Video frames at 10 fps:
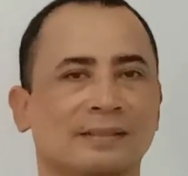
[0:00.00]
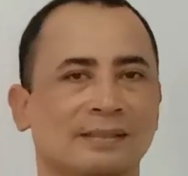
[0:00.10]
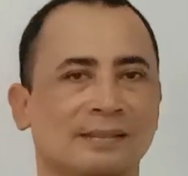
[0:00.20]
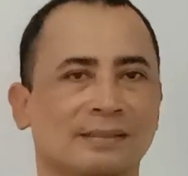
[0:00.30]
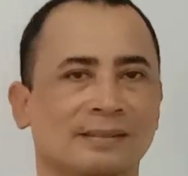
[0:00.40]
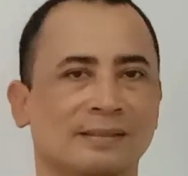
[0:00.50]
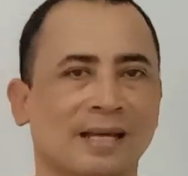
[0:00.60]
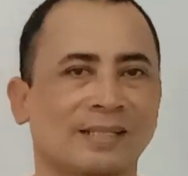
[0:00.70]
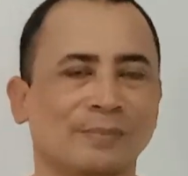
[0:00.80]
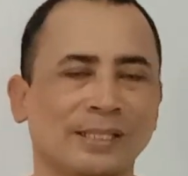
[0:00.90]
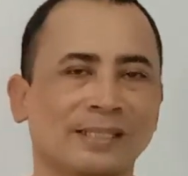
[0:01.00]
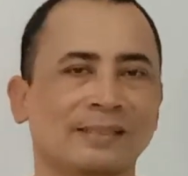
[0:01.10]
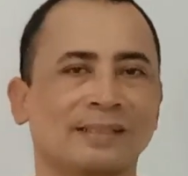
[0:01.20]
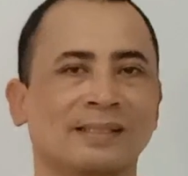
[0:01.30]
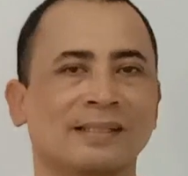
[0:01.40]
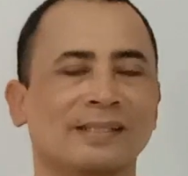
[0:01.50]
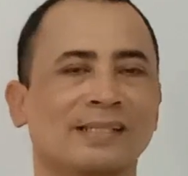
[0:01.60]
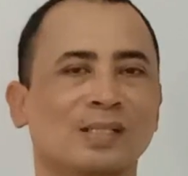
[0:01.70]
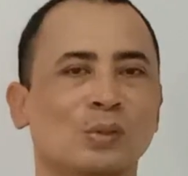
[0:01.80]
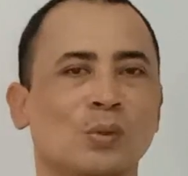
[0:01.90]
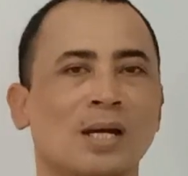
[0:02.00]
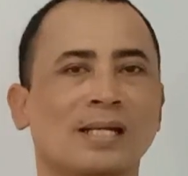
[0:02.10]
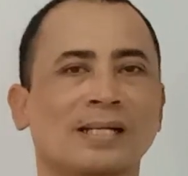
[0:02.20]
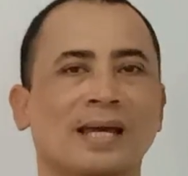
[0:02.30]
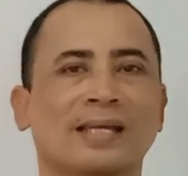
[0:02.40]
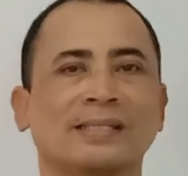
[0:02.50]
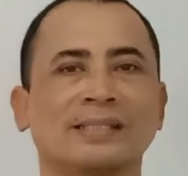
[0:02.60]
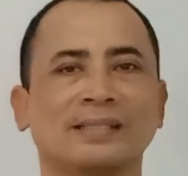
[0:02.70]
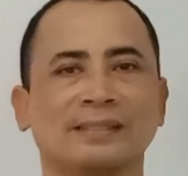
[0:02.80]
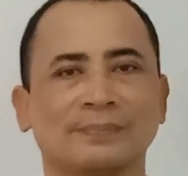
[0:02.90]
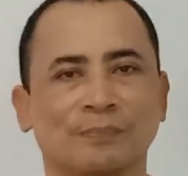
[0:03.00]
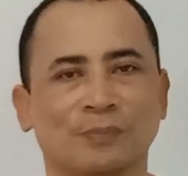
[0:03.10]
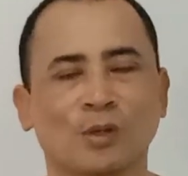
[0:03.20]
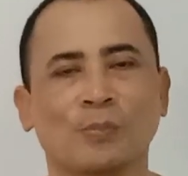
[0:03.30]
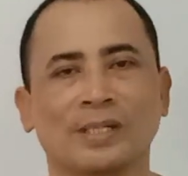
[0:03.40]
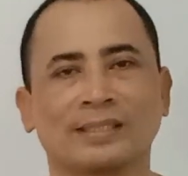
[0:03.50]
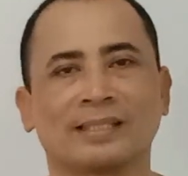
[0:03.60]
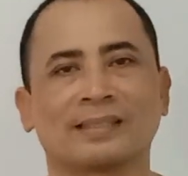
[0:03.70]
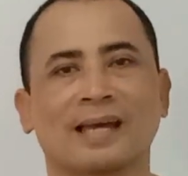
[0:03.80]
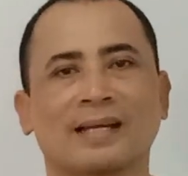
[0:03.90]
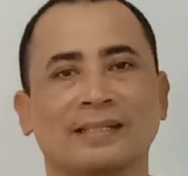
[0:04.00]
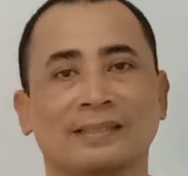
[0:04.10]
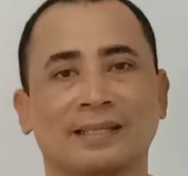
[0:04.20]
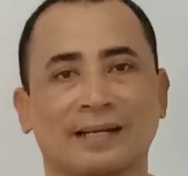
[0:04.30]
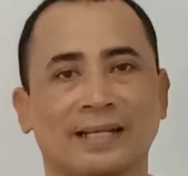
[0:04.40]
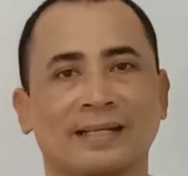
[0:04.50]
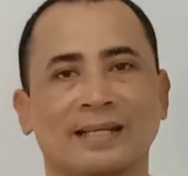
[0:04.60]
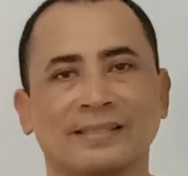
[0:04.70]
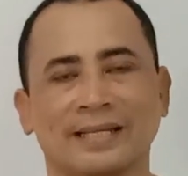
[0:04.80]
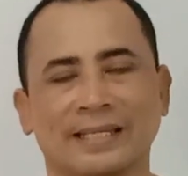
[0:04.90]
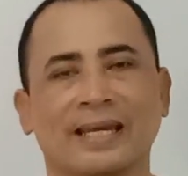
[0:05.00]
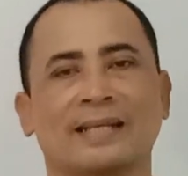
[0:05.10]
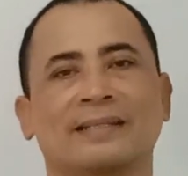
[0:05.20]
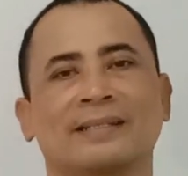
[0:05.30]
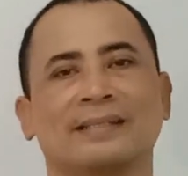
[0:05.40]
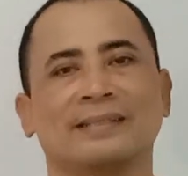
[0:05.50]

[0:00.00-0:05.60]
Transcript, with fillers: eh, admin di luar dari topik tentang internet dan jaringan,